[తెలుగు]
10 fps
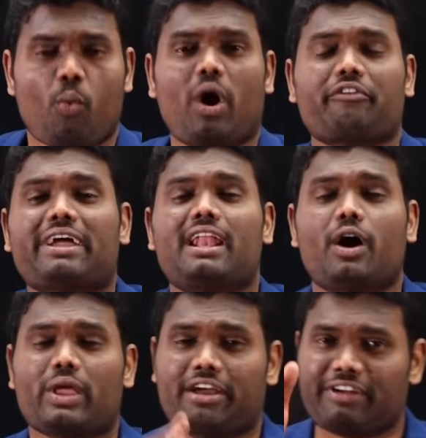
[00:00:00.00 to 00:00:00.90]
ఒకవేళ
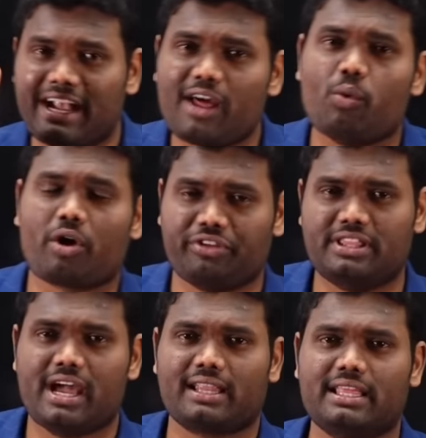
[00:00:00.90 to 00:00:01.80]
ఎవరైనా ఒక
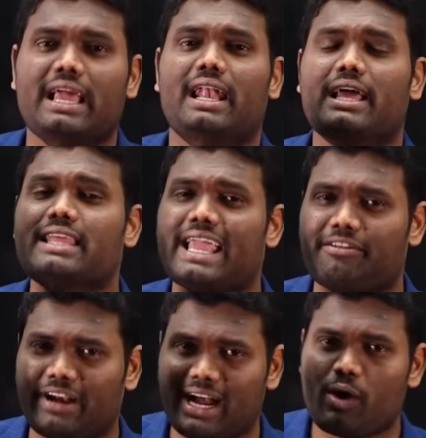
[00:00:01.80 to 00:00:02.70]
విద్యార్థి లేదా
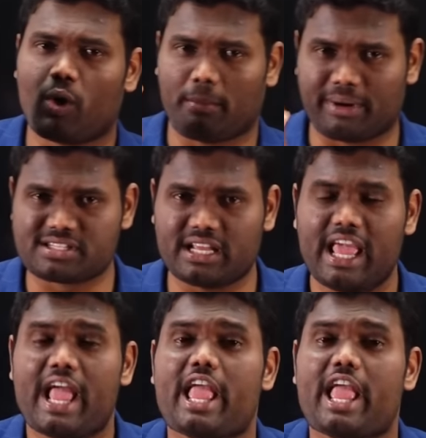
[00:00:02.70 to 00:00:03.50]
ఎవరైనా ఒక పర్సన్